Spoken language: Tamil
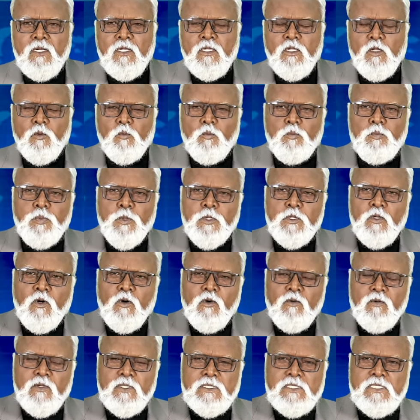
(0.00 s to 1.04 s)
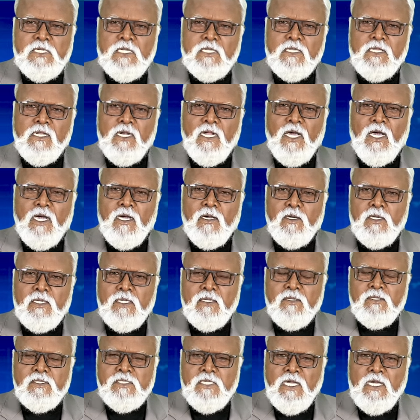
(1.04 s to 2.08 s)
இந்த முப்பத்தோரு வசனத்தில்
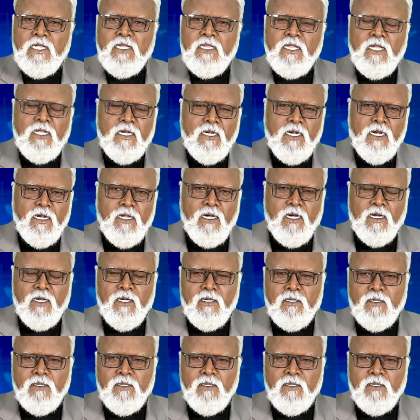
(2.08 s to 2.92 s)
செய்தி என்னென்னா